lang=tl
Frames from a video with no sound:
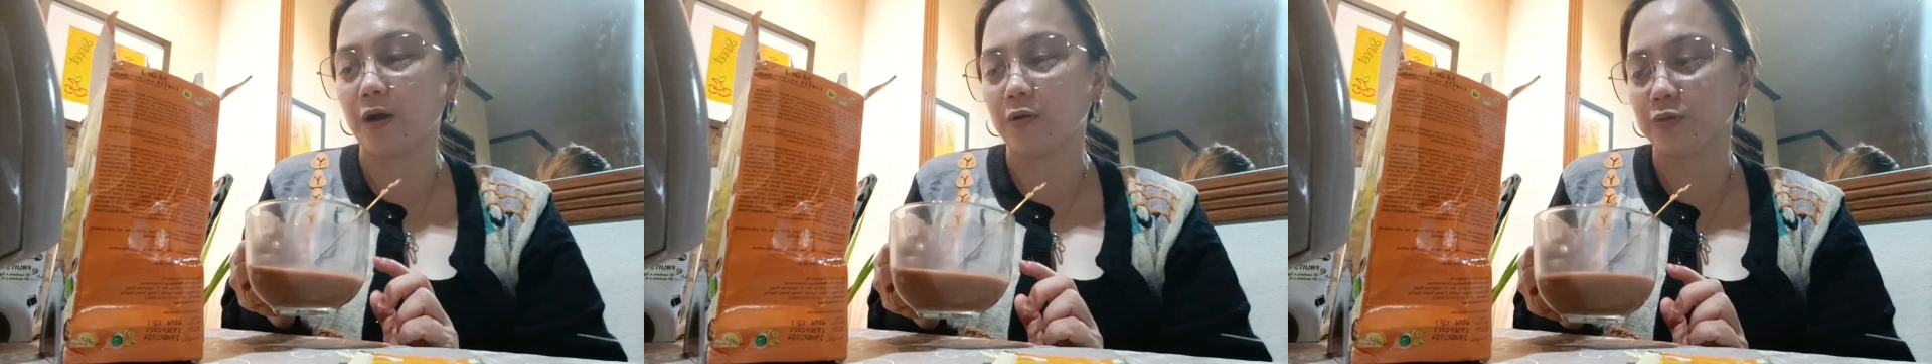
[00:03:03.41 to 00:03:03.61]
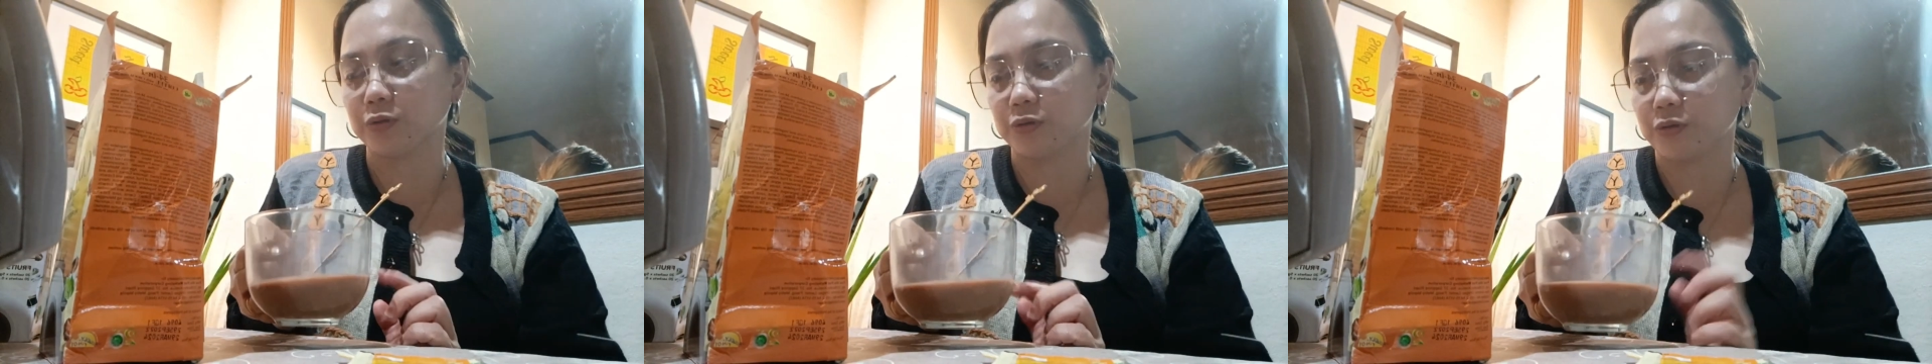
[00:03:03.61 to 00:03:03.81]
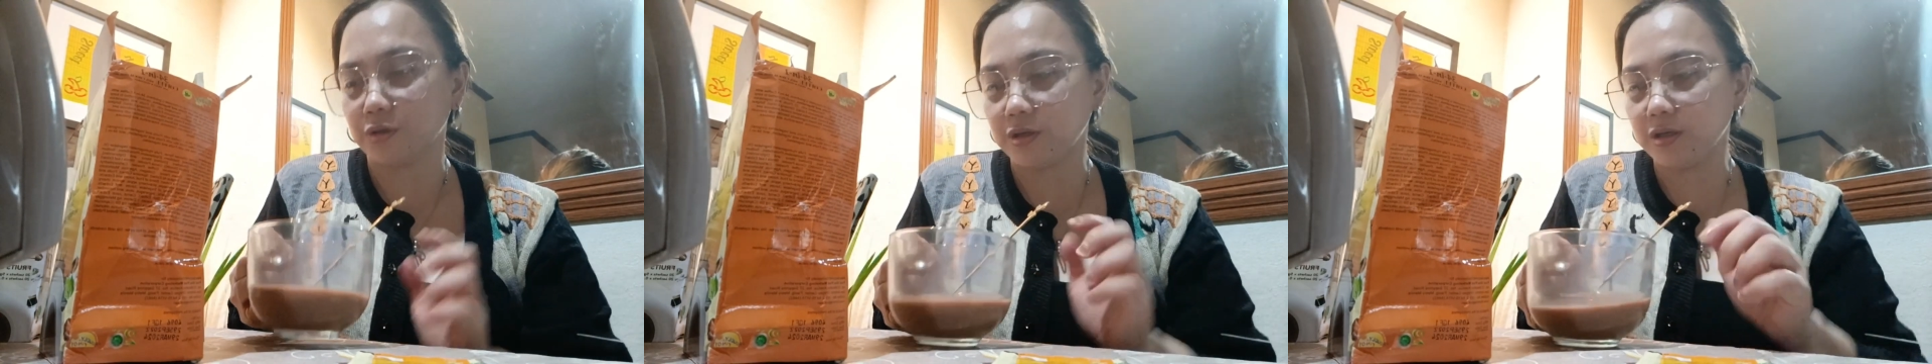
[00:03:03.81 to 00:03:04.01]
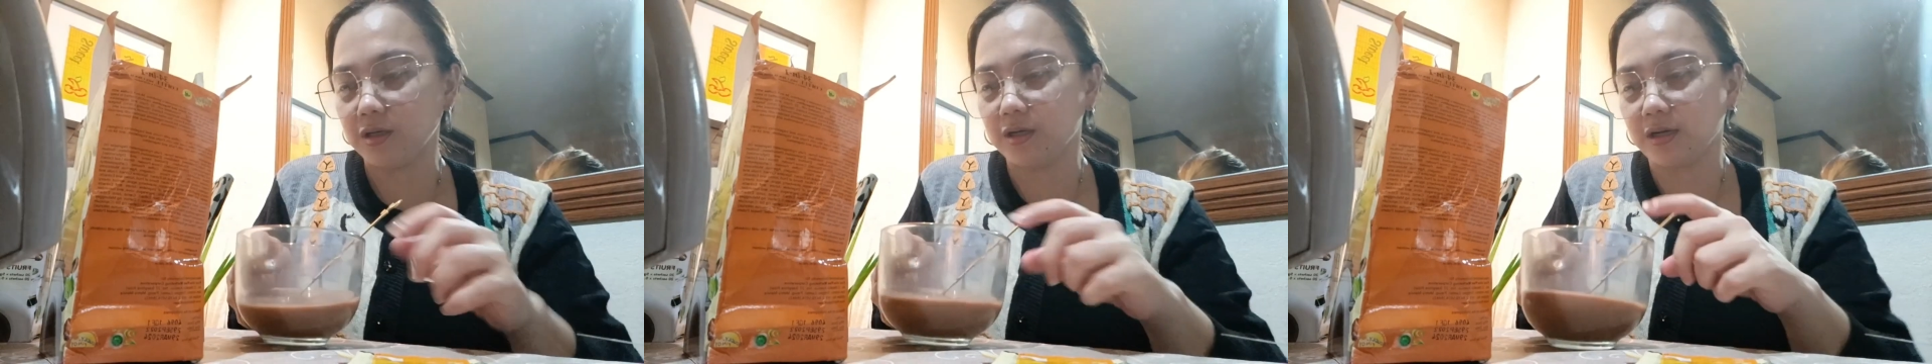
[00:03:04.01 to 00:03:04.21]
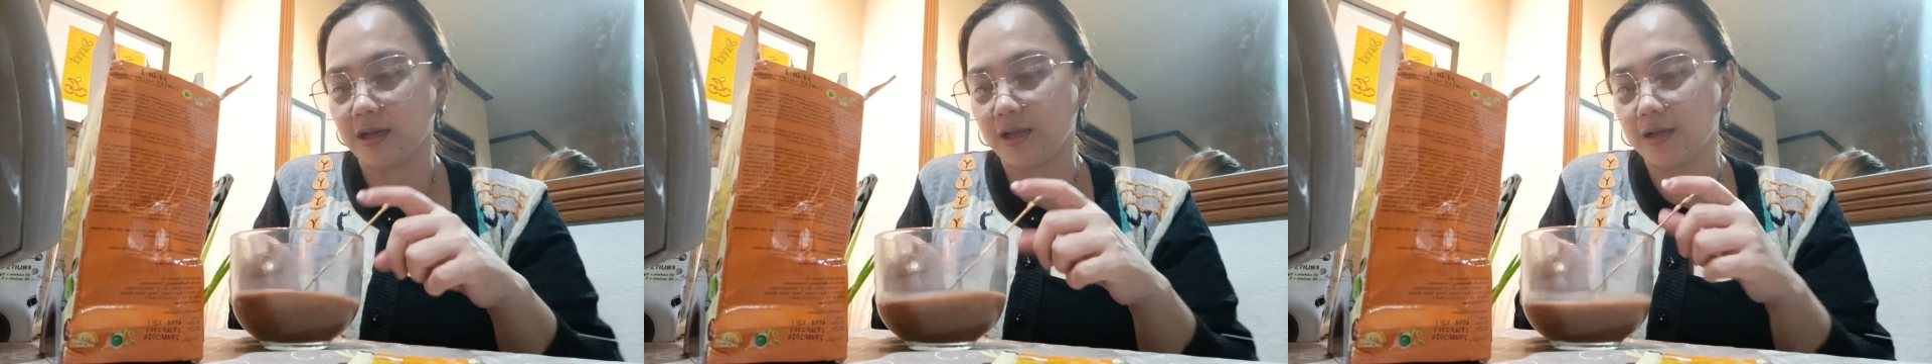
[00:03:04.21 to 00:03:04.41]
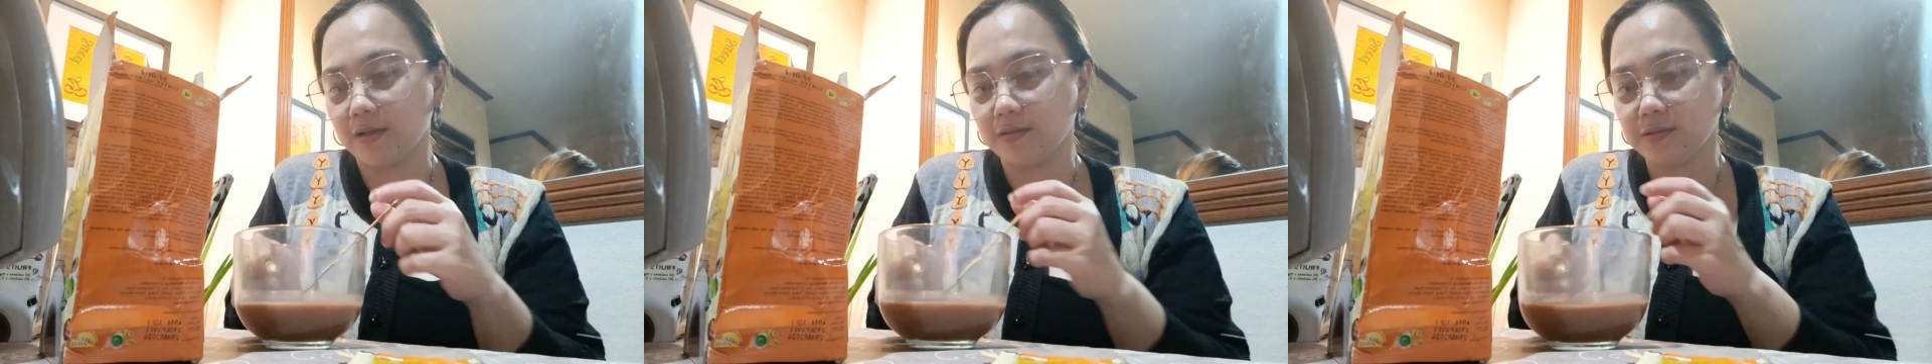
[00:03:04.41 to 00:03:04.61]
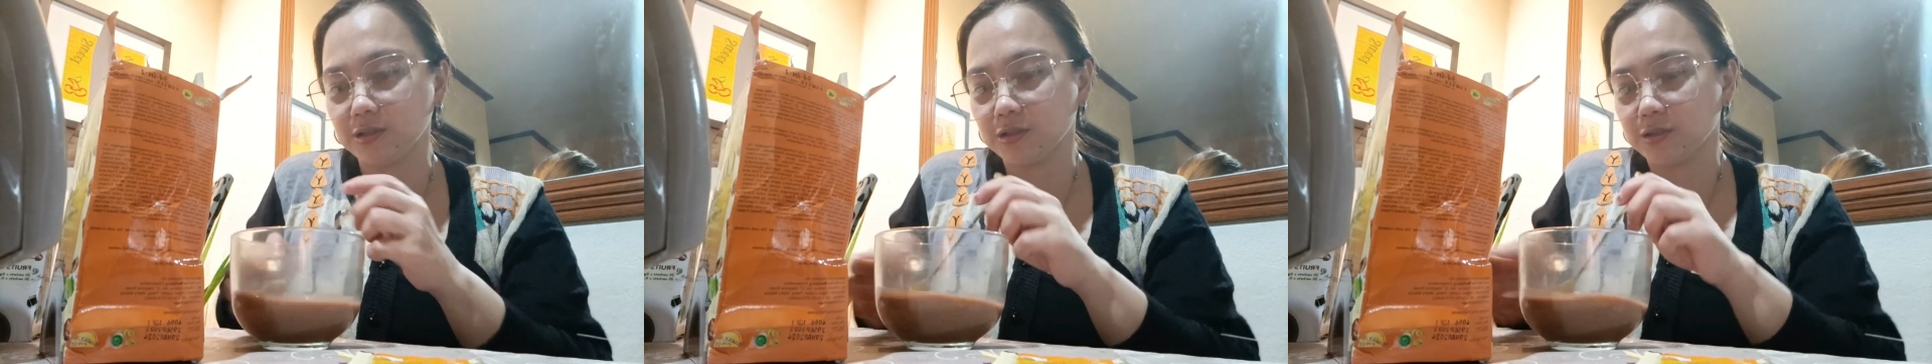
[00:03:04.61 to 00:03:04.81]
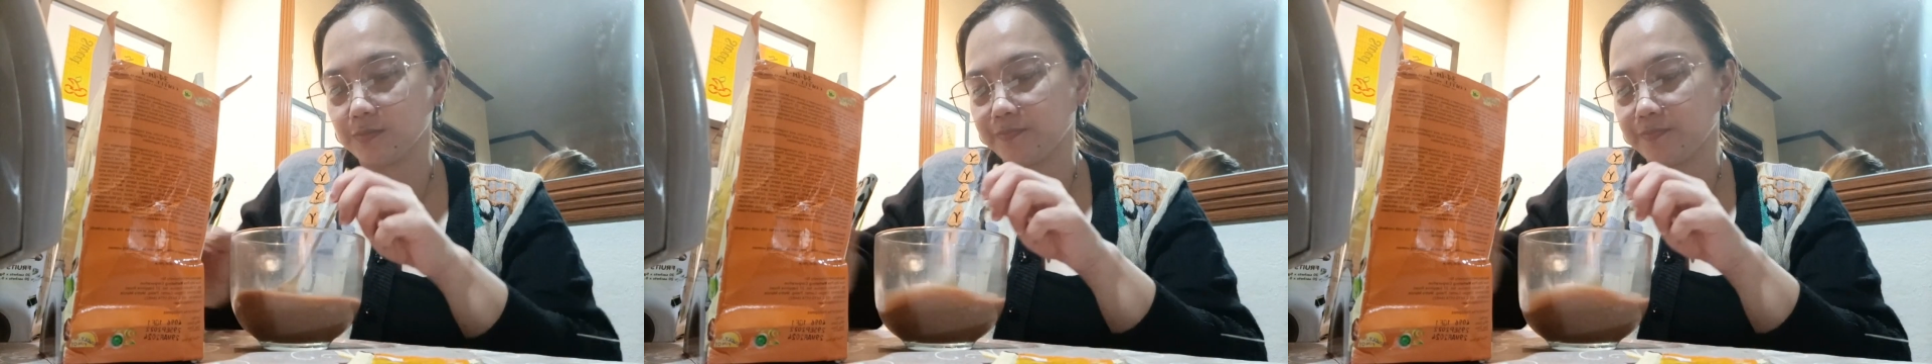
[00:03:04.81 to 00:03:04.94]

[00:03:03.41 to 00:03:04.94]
powder. Ayan.